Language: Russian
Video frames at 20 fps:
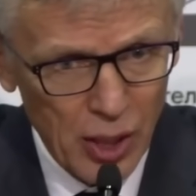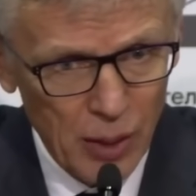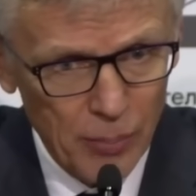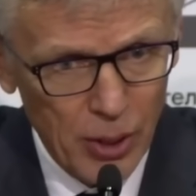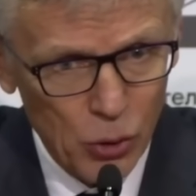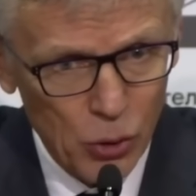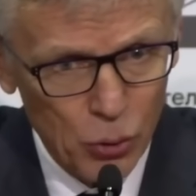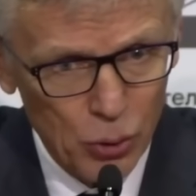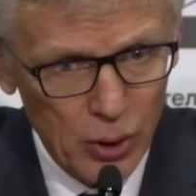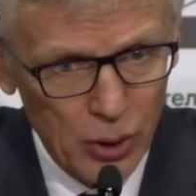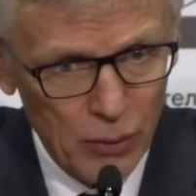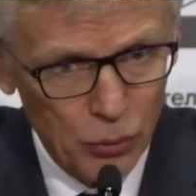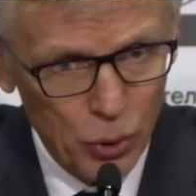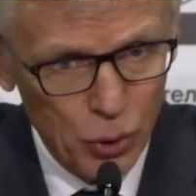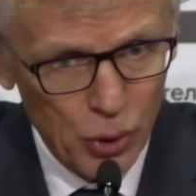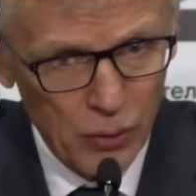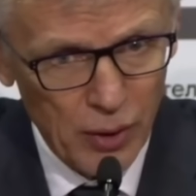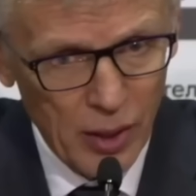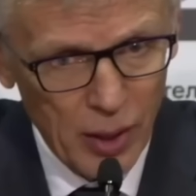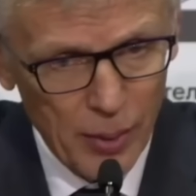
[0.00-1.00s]
обороной и в то
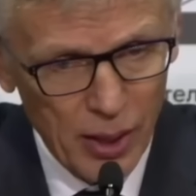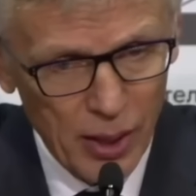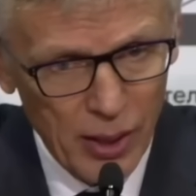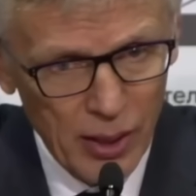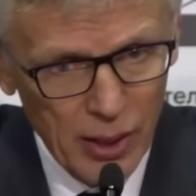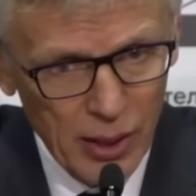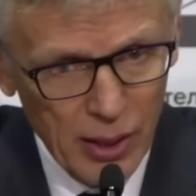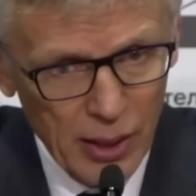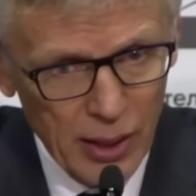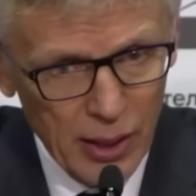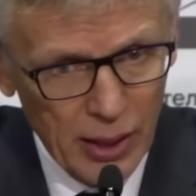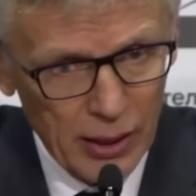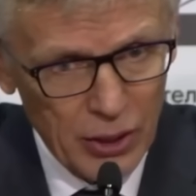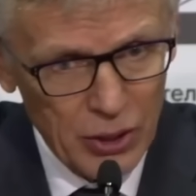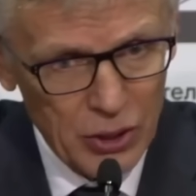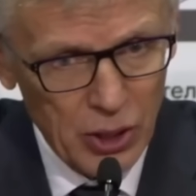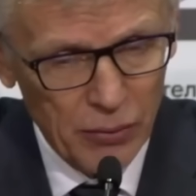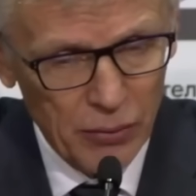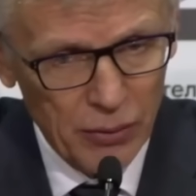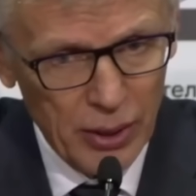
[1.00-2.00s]
же время
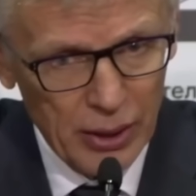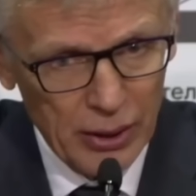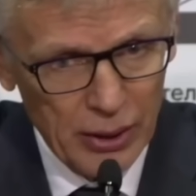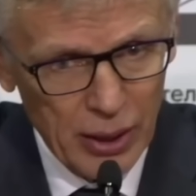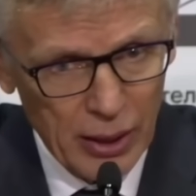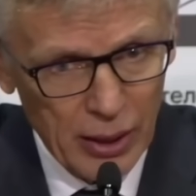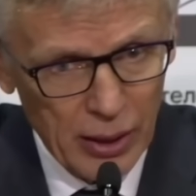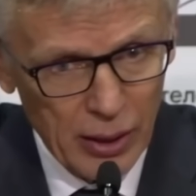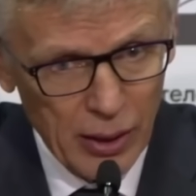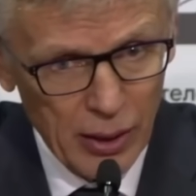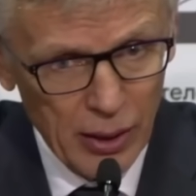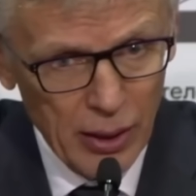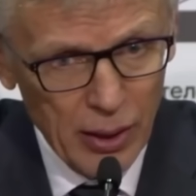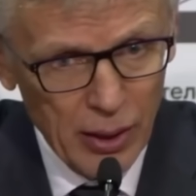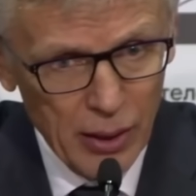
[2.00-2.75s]
агрессивной атакой.